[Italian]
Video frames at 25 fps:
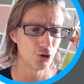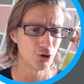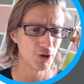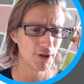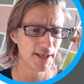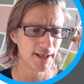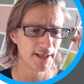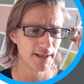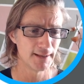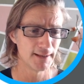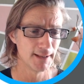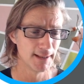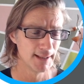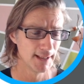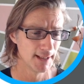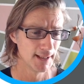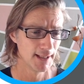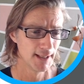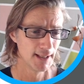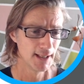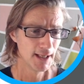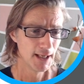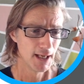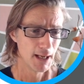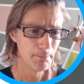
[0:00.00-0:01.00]
e
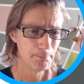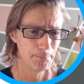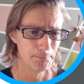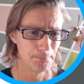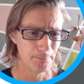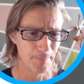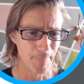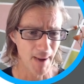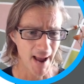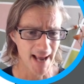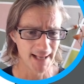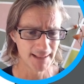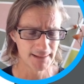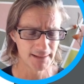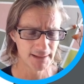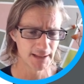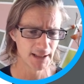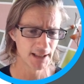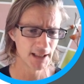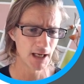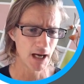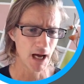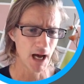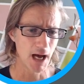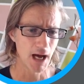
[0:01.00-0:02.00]
Band
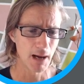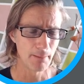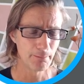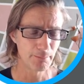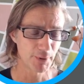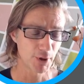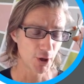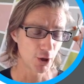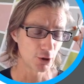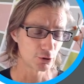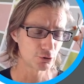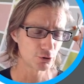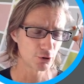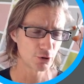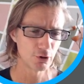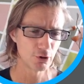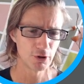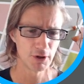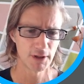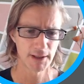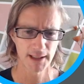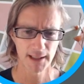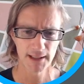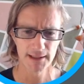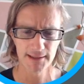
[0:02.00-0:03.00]
a Protocol
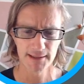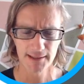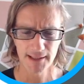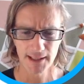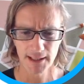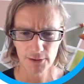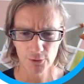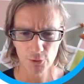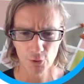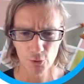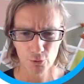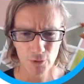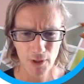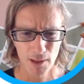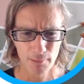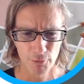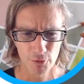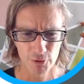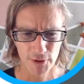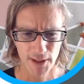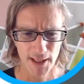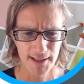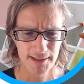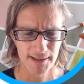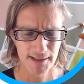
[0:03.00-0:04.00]
realizzando una
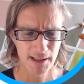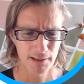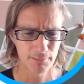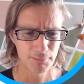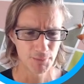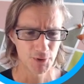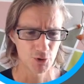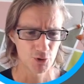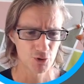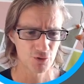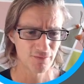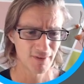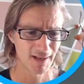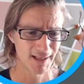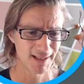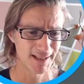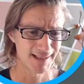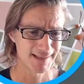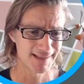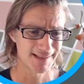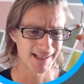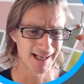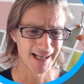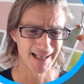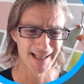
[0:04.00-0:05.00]
modesta
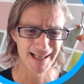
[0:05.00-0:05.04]
minusvalenza.